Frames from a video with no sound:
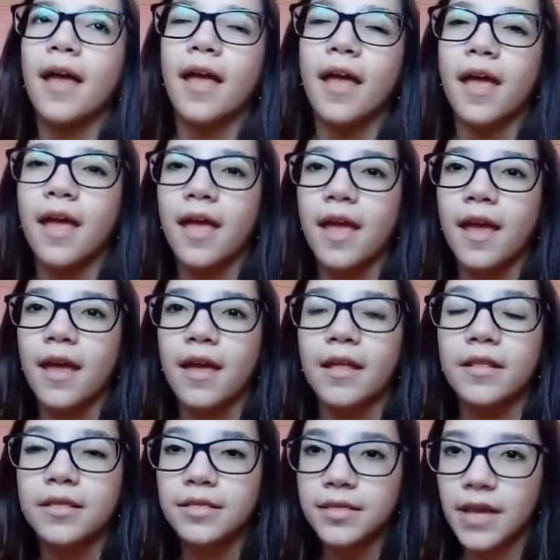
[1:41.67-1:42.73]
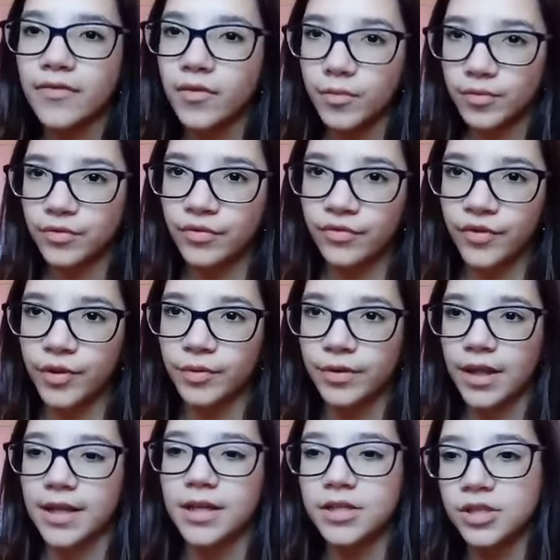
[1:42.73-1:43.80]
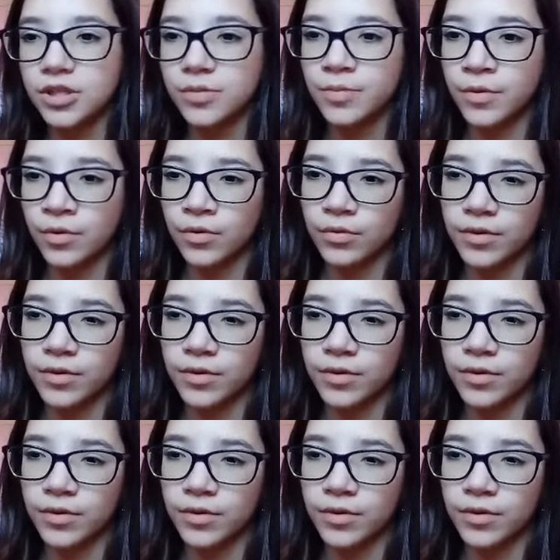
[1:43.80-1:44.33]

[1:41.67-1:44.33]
é... tava muito frio. Daí a gente pegou.